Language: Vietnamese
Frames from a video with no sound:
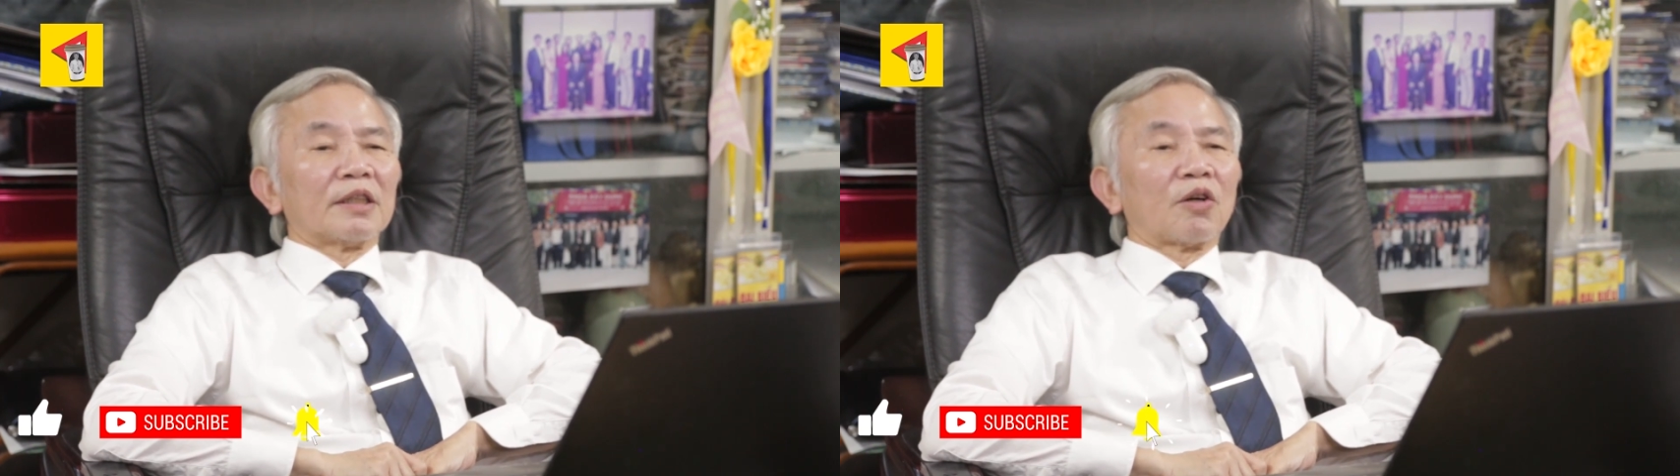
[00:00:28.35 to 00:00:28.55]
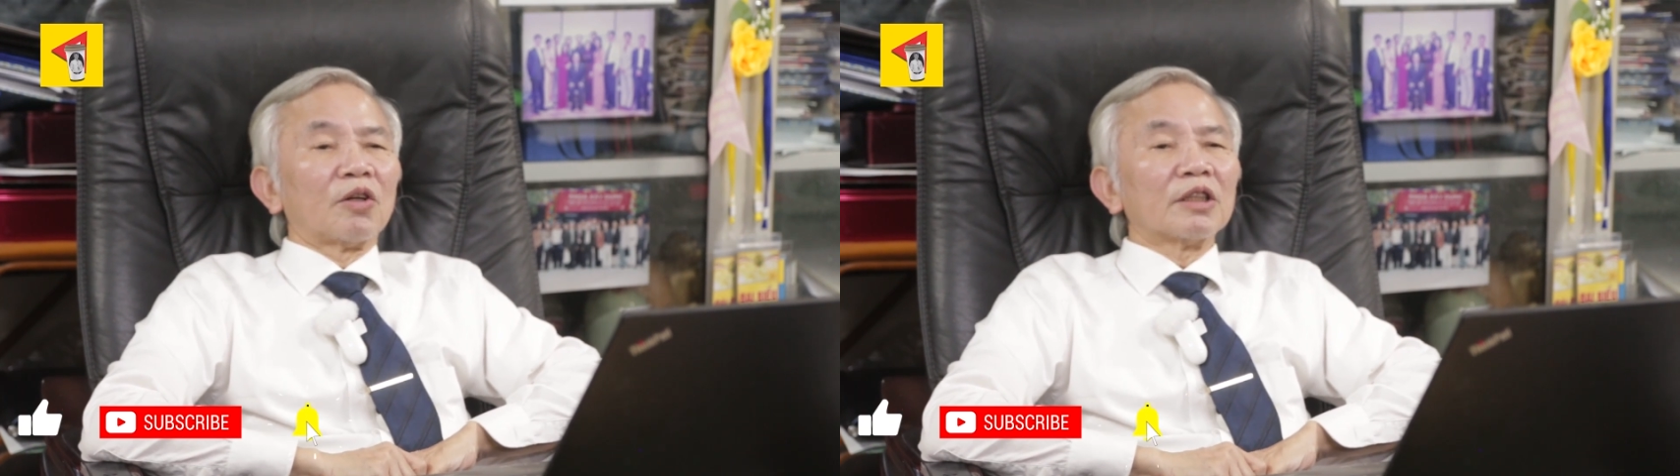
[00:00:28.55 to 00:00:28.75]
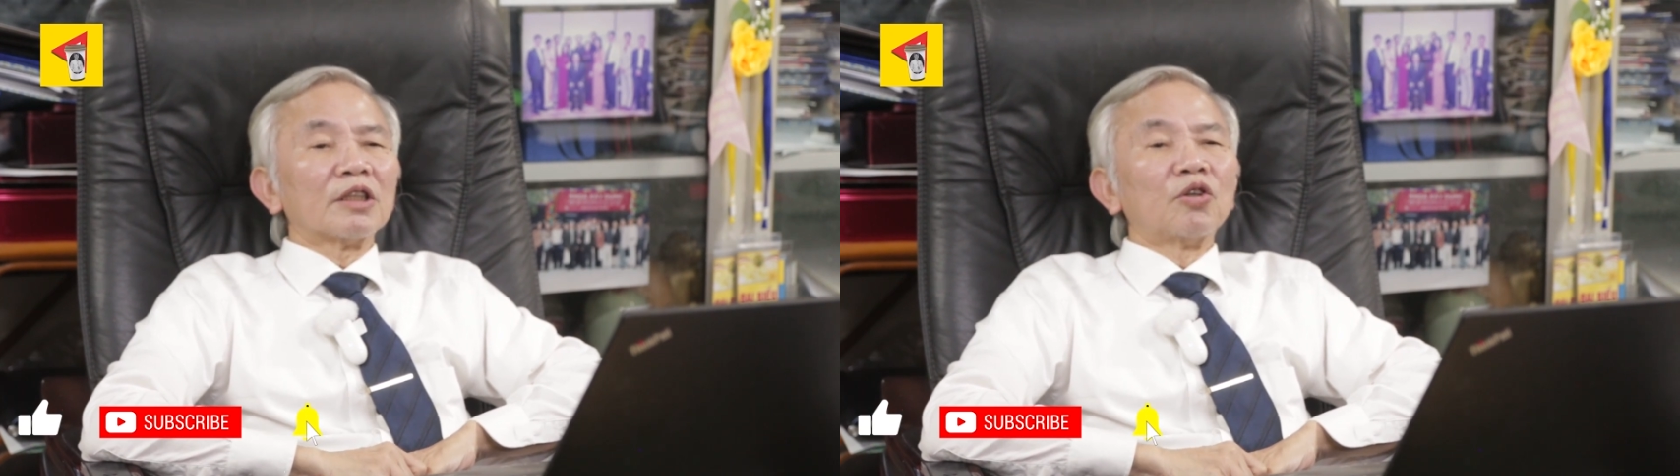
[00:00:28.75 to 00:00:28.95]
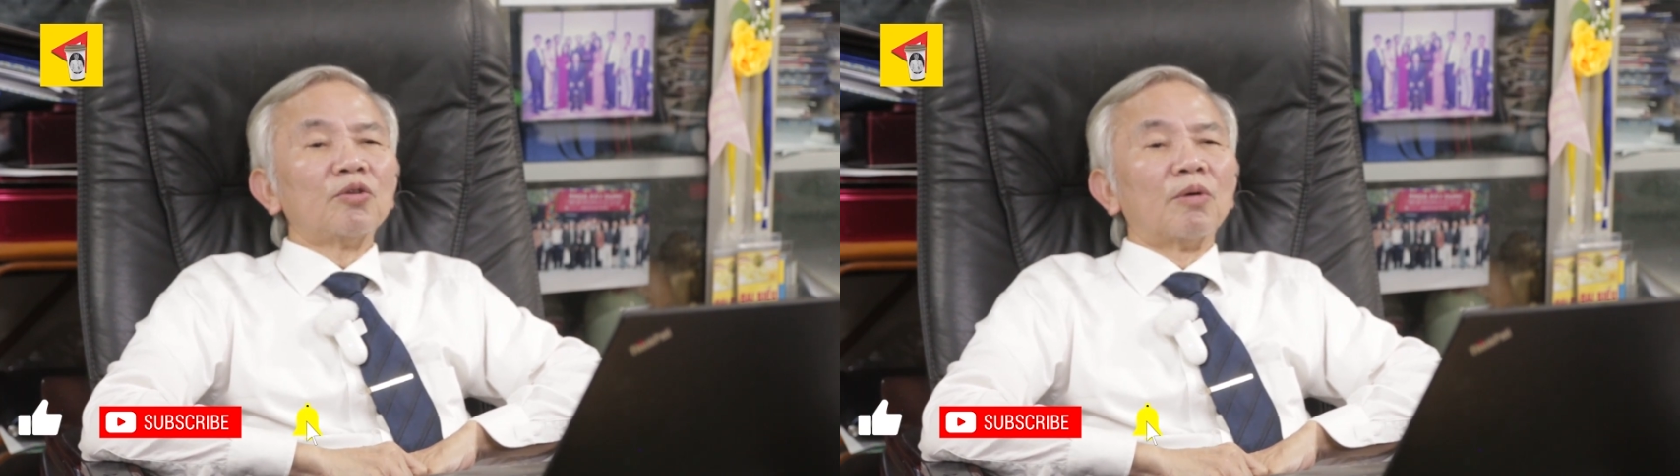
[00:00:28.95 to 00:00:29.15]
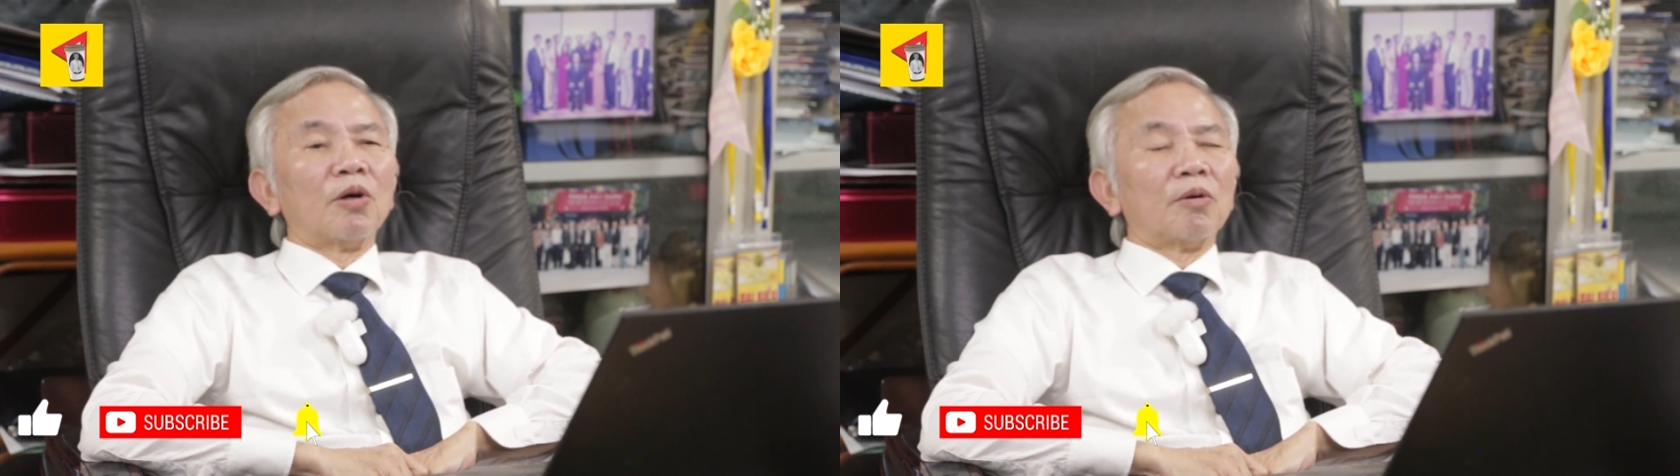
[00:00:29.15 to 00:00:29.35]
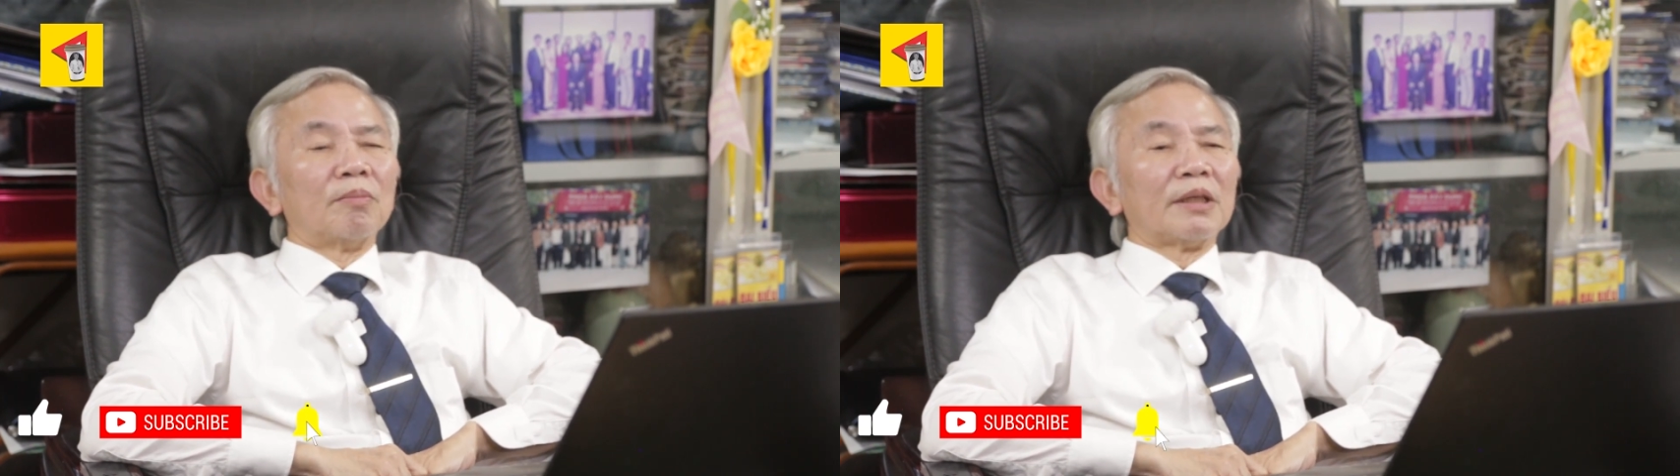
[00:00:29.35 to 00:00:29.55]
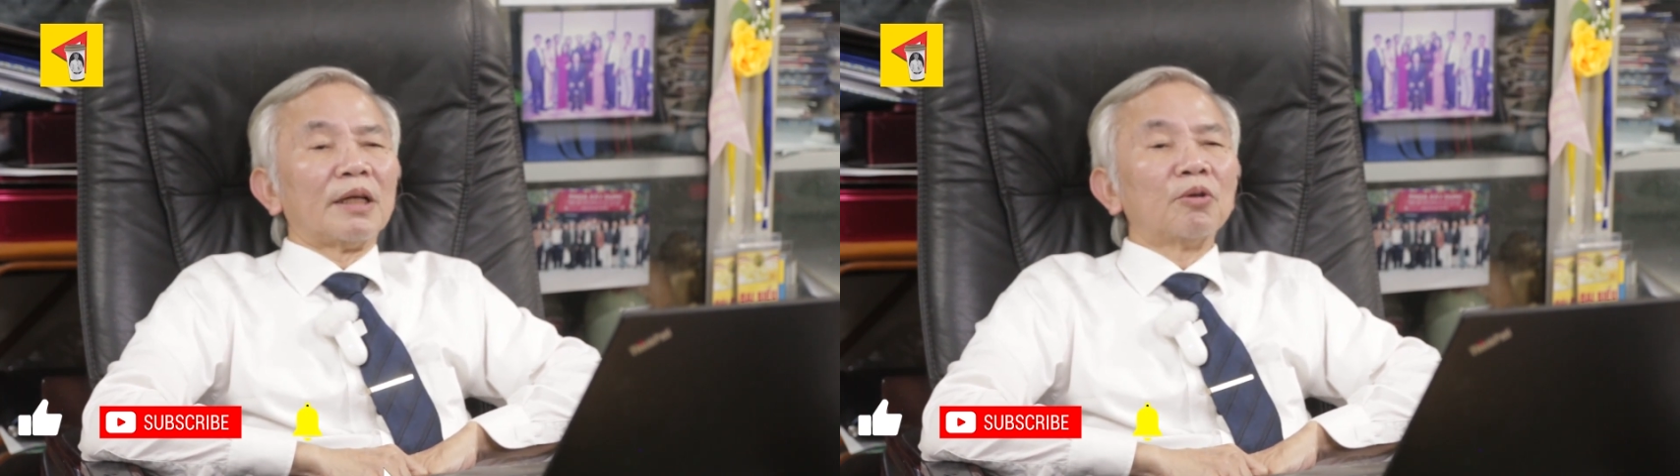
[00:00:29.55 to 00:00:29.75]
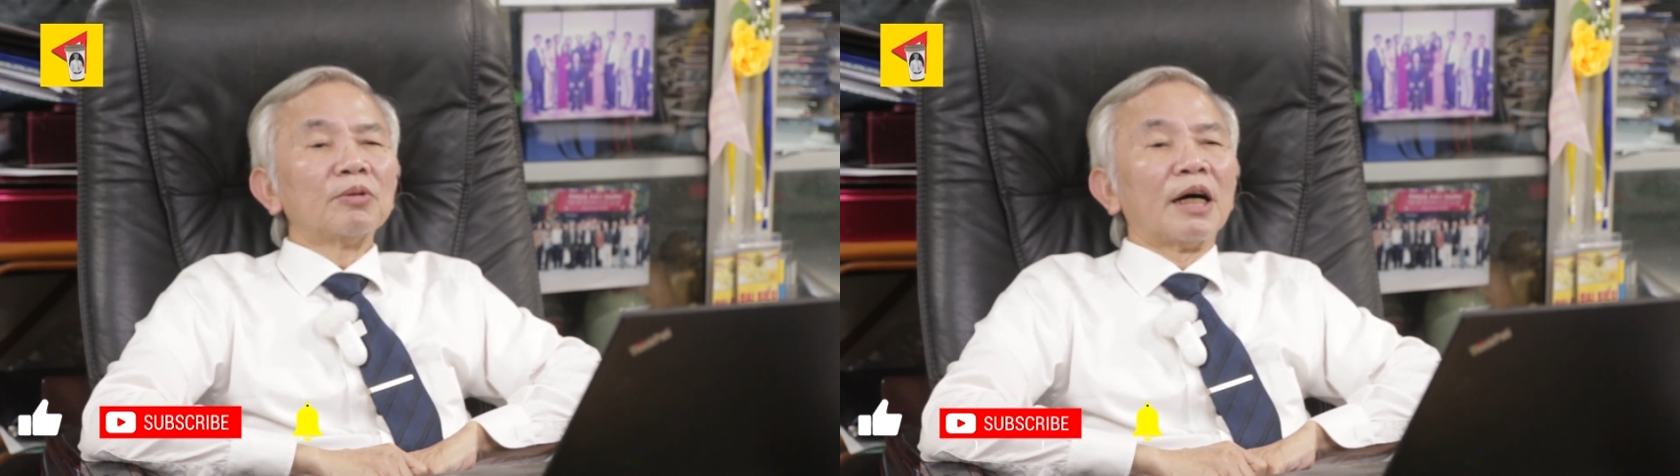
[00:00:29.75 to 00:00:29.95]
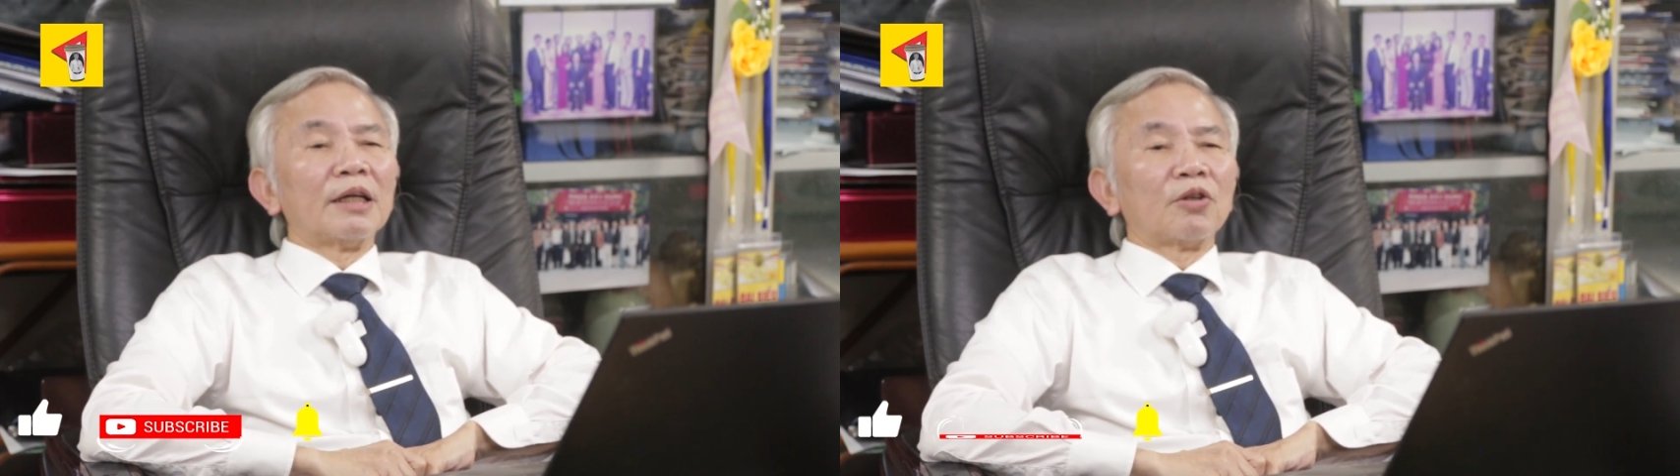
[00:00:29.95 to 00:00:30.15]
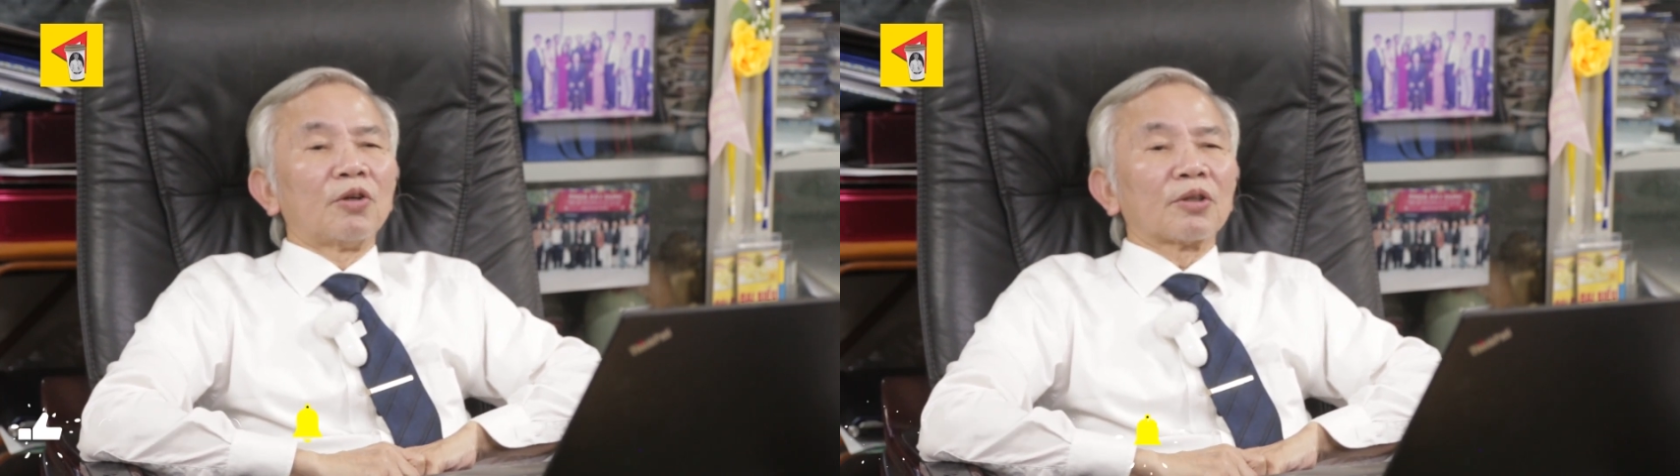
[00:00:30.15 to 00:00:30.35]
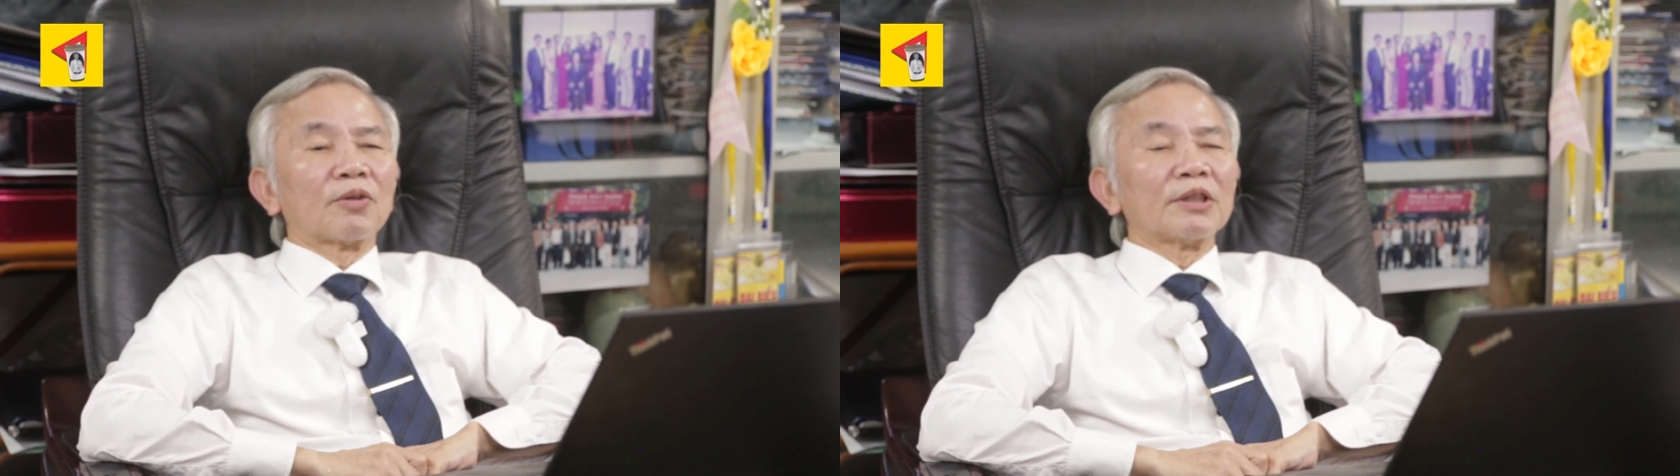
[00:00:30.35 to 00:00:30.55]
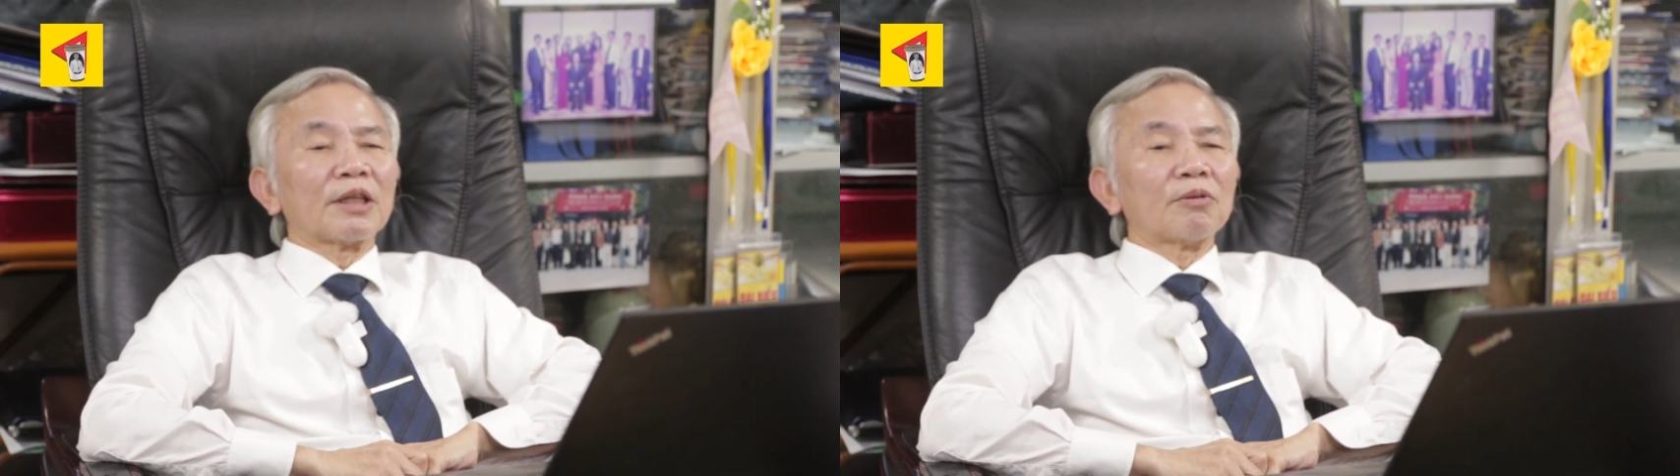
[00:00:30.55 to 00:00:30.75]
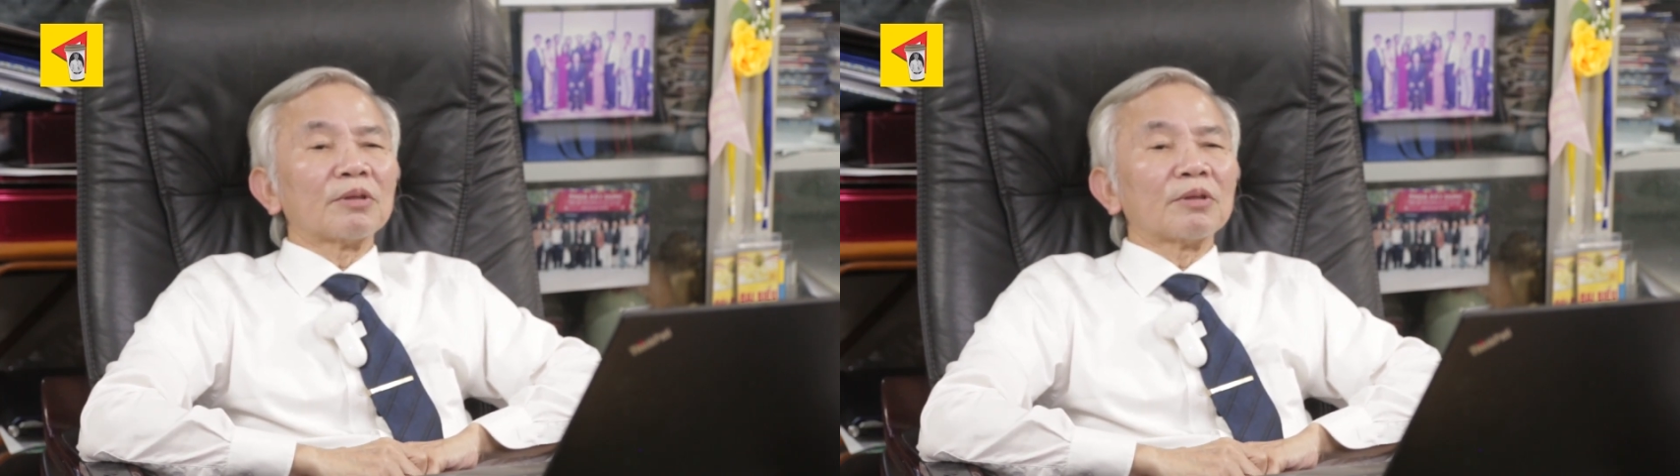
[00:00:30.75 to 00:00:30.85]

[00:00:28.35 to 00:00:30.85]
có những ngôi mộ mà lâu đời rồi con cháu